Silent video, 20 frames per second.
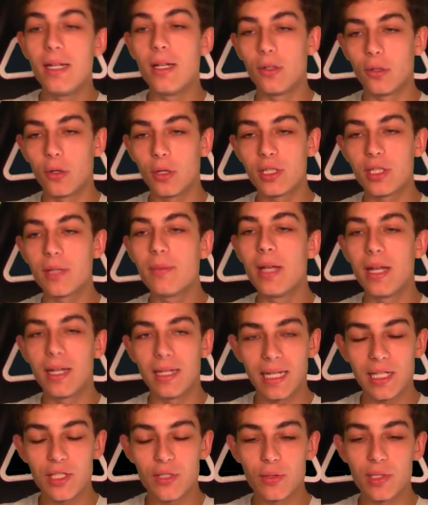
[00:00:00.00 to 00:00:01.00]
Leute,
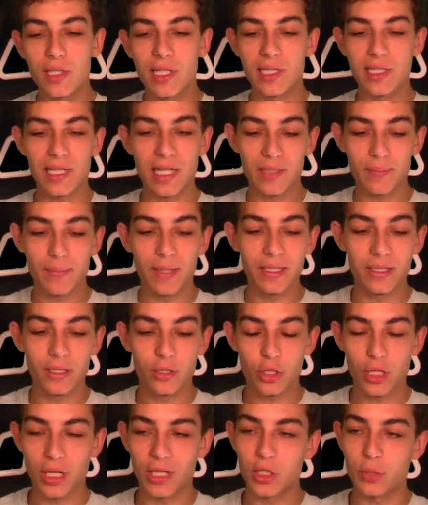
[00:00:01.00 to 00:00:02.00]
lasst uns jetzt erstmal in die
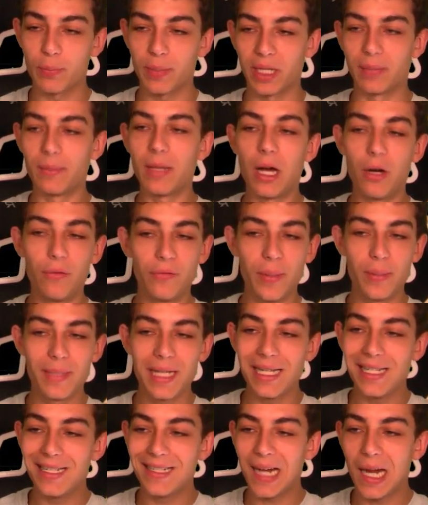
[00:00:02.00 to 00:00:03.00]
Charts springen. Auf dem
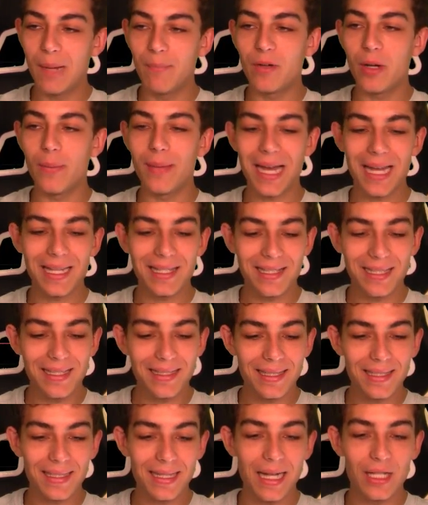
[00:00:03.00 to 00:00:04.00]
Daily Timeframe hat sich
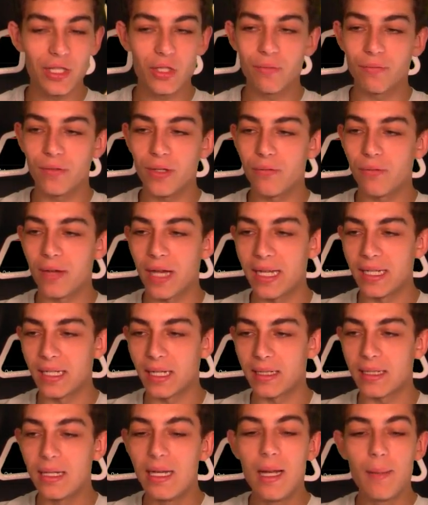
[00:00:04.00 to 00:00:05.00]
nicht allzu viel
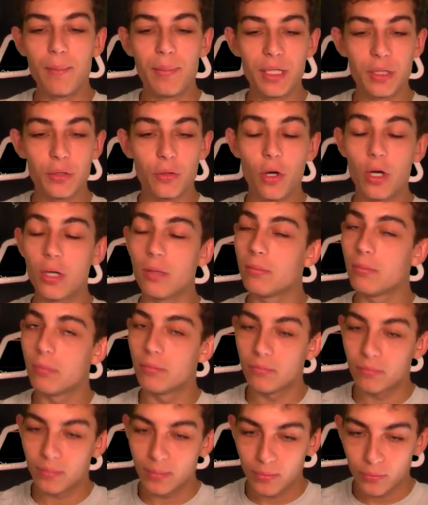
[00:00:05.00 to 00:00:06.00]
verändert. Bitcoin
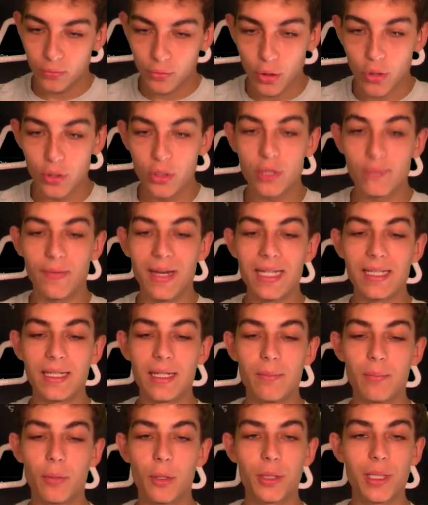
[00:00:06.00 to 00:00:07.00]
könnte
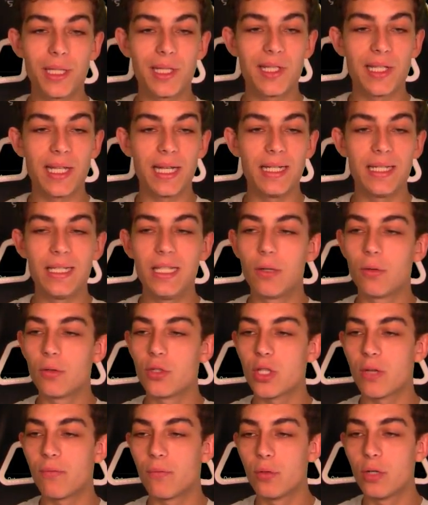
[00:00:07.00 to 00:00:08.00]
weiterhin potenziell hier
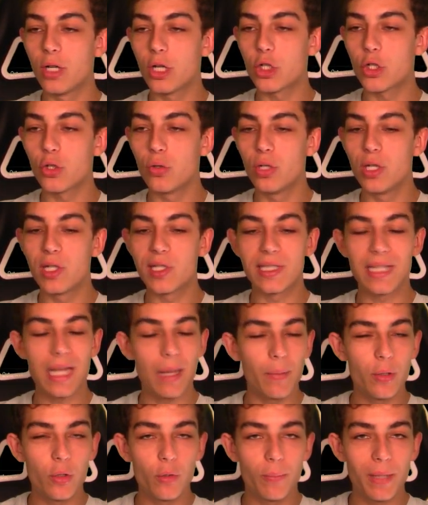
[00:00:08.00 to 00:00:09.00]
unser wunderschönes
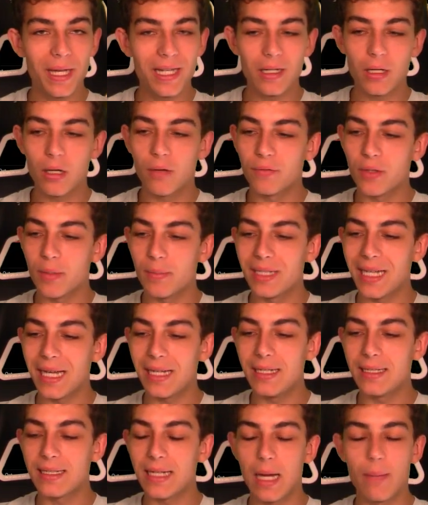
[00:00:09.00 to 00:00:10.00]
W-Pattern auf dem
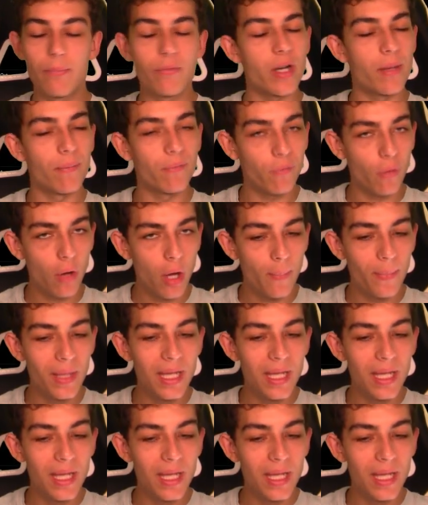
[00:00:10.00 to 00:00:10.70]
Daily Timeframe formen.